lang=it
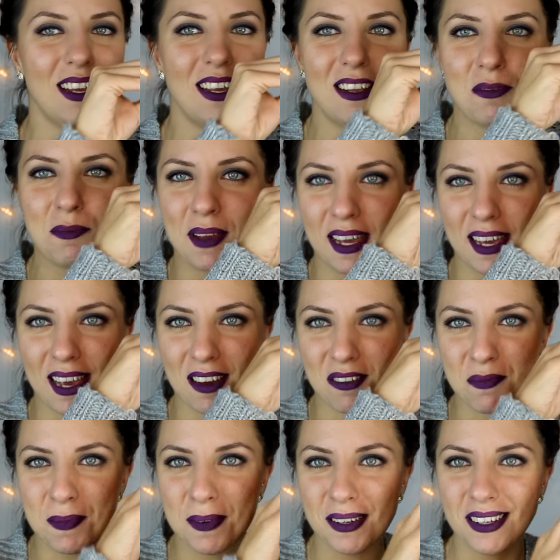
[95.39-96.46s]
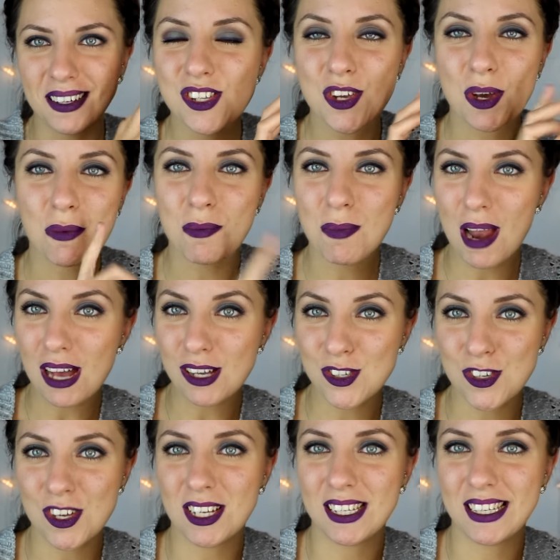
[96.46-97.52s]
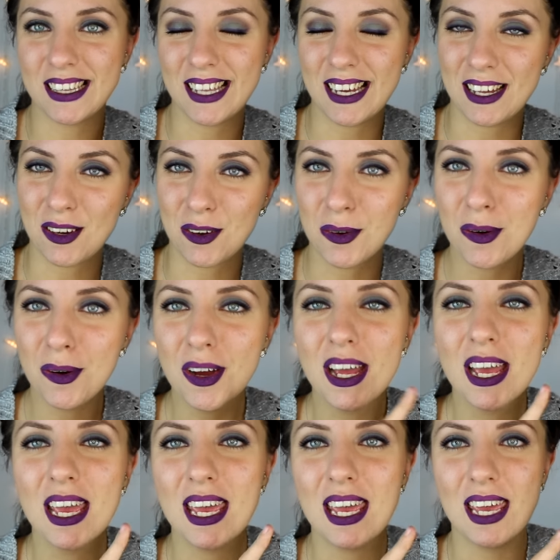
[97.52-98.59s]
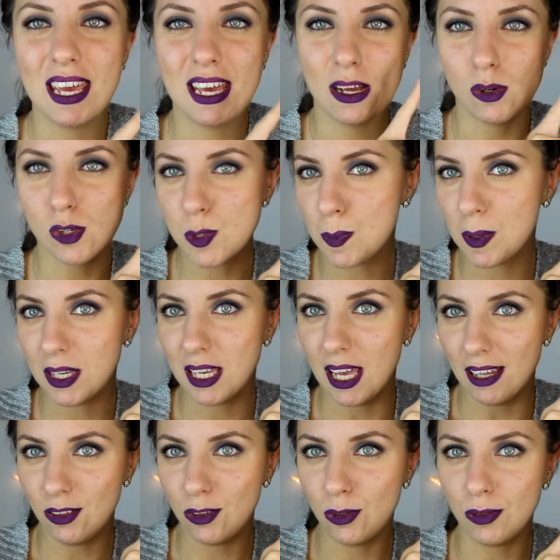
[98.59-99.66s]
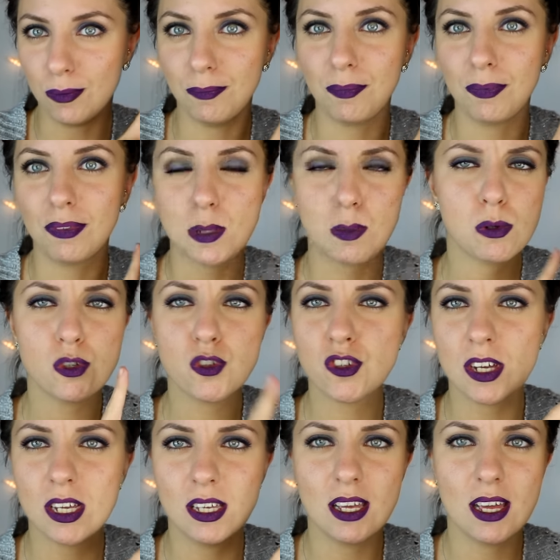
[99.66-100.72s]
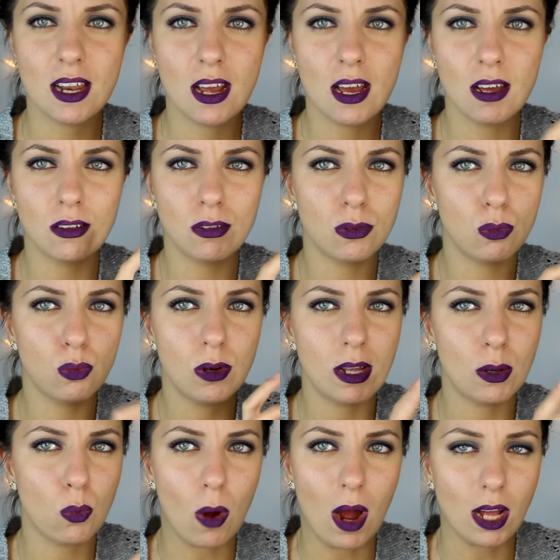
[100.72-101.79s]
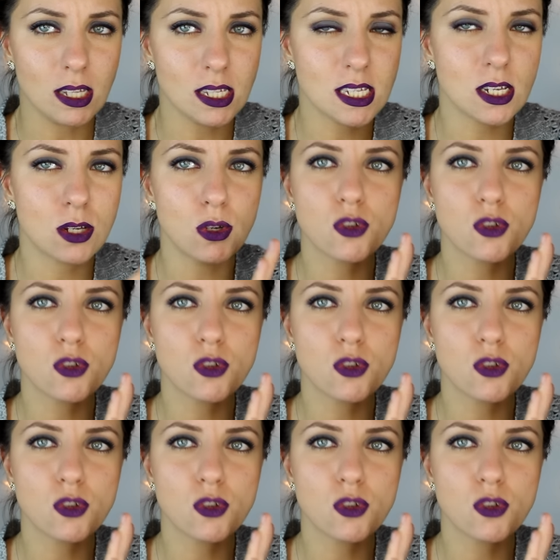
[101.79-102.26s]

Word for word: il make up, c'è un blush all'interno e lo specchietto si può scegliere due nuance,